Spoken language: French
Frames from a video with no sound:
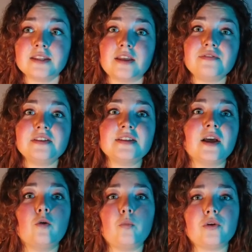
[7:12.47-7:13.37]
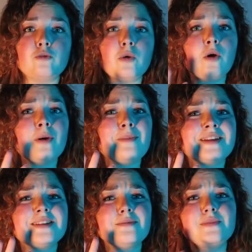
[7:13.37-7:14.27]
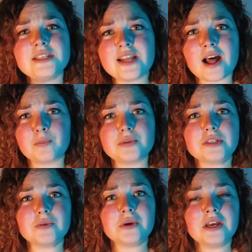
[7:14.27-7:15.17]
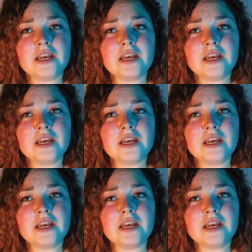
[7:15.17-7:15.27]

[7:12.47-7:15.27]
David qui a un comportement quand même assez bizarre puisque